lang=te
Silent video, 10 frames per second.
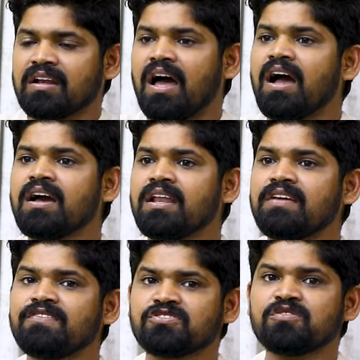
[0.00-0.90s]
రాగానే
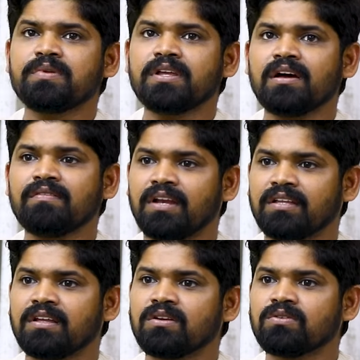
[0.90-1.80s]
విష్ణుప్రియ
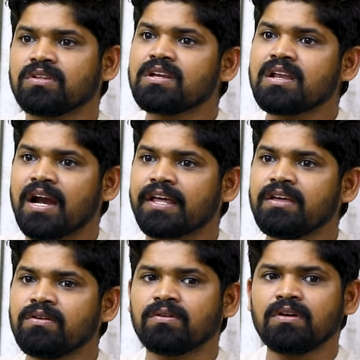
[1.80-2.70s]
వీళ్ళందరూ కొందరు నన్ను
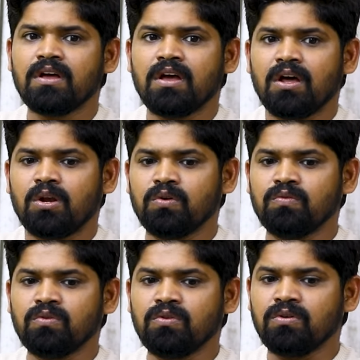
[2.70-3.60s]
అడిగిర్రు
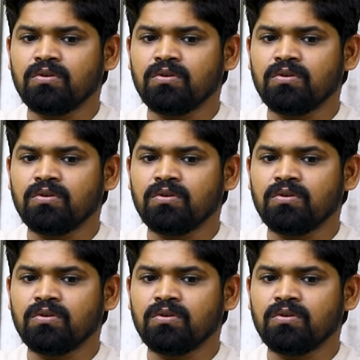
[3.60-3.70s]
నువ్వు